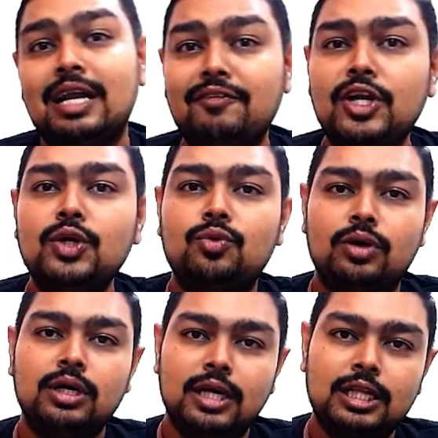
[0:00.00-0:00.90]
ரெவென்யூ
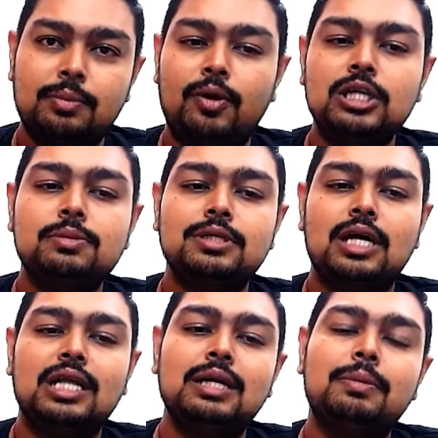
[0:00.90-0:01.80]
இந்த பாலிசி
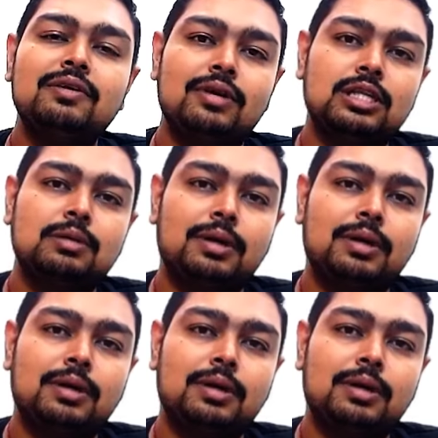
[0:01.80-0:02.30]
பஜார்லேருந்து எப்படி வருதுன்னு